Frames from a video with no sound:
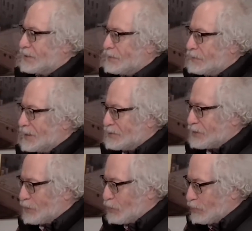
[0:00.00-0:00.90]
и
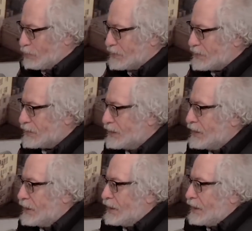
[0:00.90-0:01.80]
Луганской области,
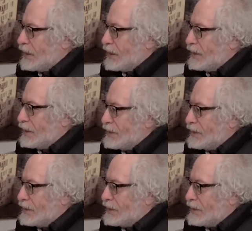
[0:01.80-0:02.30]
вот вы а, правильно а,